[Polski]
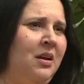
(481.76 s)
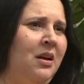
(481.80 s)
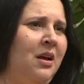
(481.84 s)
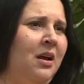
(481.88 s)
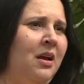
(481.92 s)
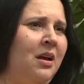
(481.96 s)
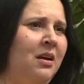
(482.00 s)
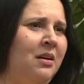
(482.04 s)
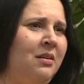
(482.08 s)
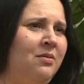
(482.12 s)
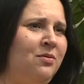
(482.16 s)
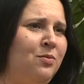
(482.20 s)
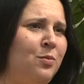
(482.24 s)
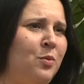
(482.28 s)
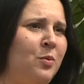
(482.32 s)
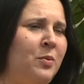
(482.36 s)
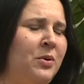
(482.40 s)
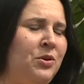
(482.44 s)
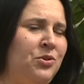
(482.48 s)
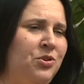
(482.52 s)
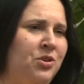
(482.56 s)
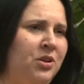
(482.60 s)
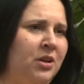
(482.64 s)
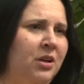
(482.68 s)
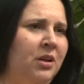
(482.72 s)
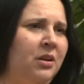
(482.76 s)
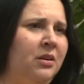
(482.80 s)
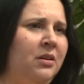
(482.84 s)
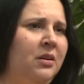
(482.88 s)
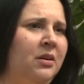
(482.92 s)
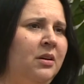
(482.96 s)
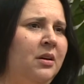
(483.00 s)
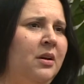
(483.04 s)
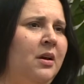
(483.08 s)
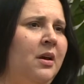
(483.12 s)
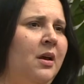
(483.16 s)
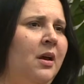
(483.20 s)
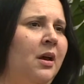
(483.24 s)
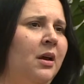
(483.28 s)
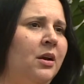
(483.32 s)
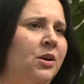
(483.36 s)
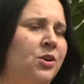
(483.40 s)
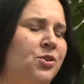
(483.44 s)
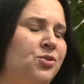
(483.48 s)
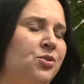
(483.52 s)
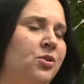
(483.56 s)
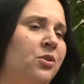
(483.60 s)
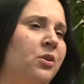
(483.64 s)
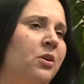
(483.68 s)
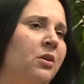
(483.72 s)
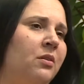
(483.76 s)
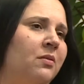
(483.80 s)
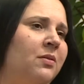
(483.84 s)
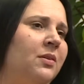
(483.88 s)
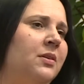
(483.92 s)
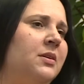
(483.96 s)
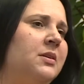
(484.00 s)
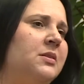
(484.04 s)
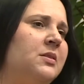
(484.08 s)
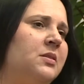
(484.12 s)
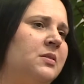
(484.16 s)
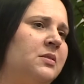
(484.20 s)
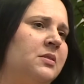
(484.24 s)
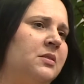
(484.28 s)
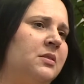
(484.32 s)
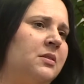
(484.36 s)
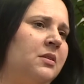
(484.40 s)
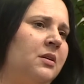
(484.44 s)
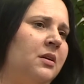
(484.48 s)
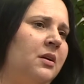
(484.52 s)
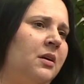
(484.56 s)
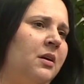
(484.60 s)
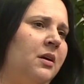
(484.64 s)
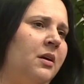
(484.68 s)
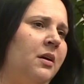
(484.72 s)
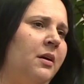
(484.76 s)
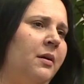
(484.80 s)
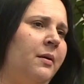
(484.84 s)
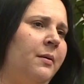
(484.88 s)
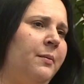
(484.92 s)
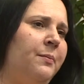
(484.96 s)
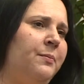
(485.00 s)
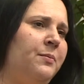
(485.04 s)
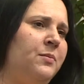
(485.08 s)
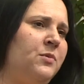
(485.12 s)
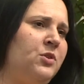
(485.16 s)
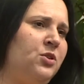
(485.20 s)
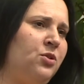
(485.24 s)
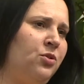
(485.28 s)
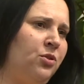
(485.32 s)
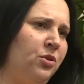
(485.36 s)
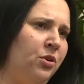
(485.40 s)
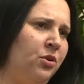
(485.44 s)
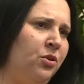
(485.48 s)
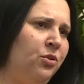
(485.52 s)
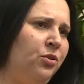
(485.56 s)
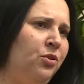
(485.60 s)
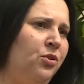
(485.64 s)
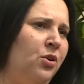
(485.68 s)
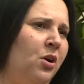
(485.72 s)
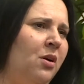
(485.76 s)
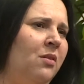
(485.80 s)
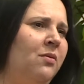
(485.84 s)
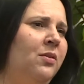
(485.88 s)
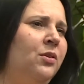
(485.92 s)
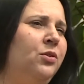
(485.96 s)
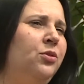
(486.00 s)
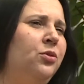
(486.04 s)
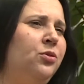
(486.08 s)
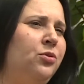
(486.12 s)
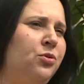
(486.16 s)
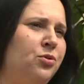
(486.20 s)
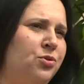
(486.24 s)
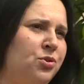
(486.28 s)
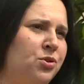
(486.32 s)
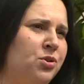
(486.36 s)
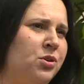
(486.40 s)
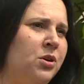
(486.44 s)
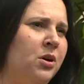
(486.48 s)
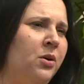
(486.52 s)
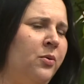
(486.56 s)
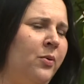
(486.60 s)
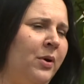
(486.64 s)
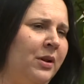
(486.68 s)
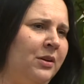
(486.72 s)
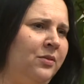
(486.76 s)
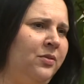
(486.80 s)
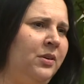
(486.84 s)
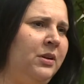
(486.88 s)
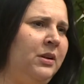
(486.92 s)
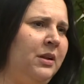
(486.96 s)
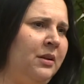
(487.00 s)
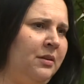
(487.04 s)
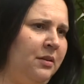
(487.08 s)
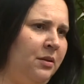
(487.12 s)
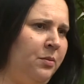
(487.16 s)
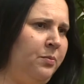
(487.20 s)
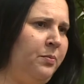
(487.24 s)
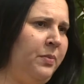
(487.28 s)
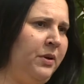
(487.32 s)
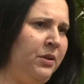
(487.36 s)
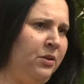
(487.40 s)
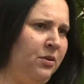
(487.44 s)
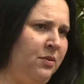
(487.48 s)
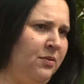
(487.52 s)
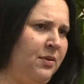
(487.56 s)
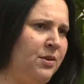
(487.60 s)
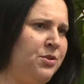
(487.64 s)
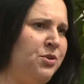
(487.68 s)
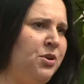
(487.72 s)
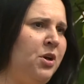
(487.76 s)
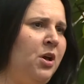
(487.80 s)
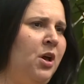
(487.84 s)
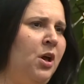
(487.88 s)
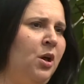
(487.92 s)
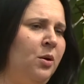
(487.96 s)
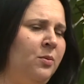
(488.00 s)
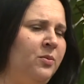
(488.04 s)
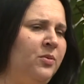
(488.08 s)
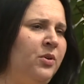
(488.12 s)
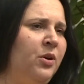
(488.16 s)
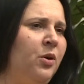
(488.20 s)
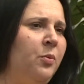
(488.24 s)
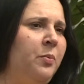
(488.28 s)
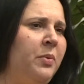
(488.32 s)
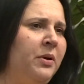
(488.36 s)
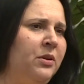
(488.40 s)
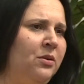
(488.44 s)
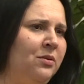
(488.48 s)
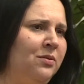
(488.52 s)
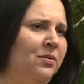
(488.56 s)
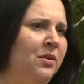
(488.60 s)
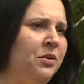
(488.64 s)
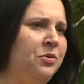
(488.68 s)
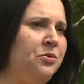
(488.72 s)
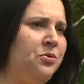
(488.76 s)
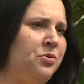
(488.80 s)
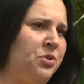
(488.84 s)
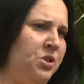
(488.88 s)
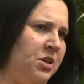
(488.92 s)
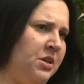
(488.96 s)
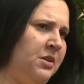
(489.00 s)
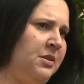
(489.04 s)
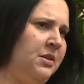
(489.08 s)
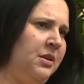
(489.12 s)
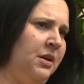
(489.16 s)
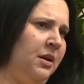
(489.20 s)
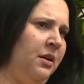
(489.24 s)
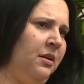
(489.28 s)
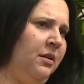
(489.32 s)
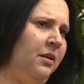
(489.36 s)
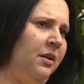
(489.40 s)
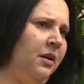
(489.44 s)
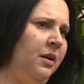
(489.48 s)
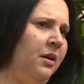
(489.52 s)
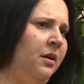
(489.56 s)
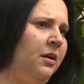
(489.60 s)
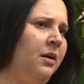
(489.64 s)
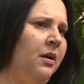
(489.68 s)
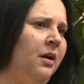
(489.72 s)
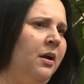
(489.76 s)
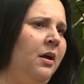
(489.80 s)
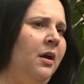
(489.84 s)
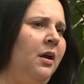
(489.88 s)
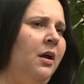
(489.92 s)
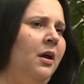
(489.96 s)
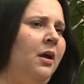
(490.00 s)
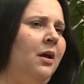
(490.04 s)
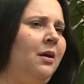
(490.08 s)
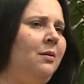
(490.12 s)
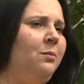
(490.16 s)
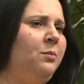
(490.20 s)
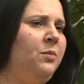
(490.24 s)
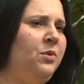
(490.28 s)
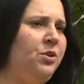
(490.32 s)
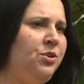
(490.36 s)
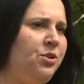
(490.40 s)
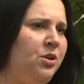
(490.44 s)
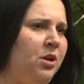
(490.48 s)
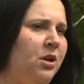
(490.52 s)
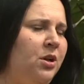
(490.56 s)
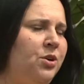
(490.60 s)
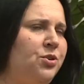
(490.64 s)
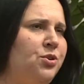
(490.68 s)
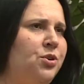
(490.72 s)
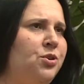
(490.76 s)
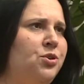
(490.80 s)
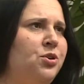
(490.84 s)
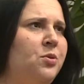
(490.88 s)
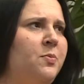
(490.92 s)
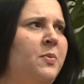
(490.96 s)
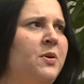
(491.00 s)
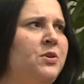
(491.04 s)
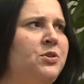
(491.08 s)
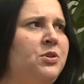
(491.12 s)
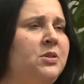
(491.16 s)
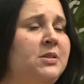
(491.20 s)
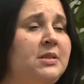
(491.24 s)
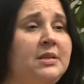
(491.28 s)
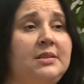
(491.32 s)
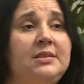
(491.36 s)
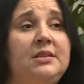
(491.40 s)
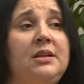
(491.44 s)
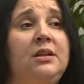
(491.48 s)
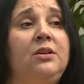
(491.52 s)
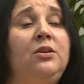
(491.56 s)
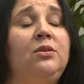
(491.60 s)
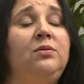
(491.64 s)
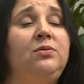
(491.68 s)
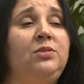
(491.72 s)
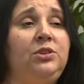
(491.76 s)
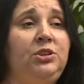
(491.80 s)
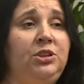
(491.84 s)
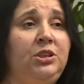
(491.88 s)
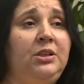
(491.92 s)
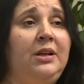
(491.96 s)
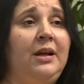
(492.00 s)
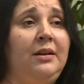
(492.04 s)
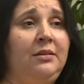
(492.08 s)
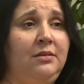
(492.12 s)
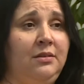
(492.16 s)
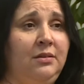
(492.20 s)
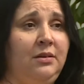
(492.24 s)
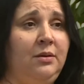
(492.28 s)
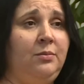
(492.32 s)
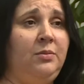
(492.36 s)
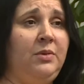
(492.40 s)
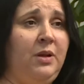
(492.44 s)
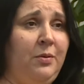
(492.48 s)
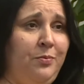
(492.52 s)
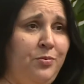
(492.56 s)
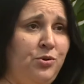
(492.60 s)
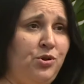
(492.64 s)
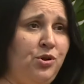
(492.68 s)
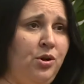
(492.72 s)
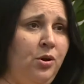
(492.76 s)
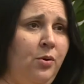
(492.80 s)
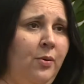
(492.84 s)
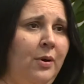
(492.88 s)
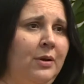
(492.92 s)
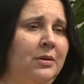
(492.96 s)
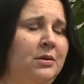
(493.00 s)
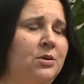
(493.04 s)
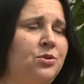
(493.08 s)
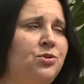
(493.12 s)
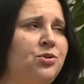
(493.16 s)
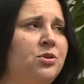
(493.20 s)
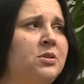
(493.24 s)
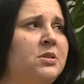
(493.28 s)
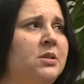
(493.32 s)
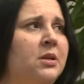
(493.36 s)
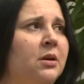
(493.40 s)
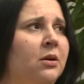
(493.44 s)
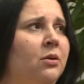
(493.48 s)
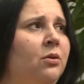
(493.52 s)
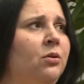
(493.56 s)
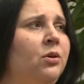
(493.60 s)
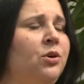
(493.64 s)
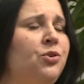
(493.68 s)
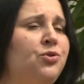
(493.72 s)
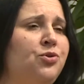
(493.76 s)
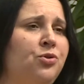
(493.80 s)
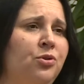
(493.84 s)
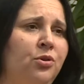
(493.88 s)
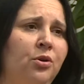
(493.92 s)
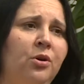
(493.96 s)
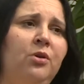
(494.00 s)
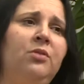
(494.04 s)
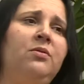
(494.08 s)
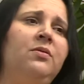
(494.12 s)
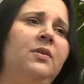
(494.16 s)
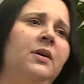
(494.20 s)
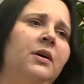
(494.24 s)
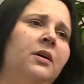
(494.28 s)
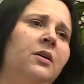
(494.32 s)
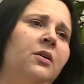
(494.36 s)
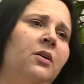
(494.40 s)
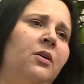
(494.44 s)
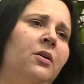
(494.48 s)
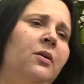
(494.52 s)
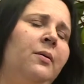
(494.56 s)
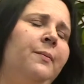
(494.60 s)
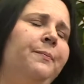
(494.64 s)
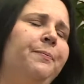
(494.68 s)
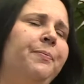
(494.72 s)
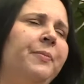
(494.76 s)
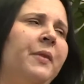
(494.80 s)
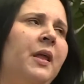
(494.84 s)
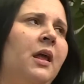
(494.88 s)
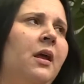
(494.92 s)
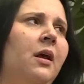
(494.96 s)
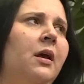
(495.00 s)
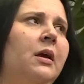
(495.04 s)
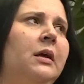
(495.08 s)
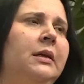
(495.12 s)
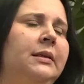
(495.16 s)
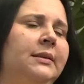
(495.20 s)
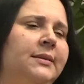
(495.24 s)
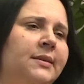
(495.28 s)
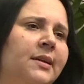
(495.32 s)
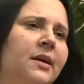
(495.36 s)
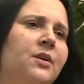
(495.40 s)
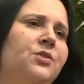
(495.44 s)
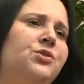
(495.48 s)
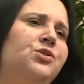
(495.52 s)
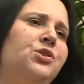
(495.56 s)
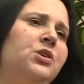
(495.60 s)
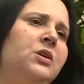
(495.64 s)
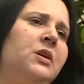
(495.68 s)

A w momencie, kiedy kieszonkowe jest e, cotygodniowe, to troszeczkę łatwiej nad tym panować. Mówię o panowaniu dziecka, tak? Myślę, że trzeba się zastanowić nad tym na przykład. Czy z tego kieszonkowego starszy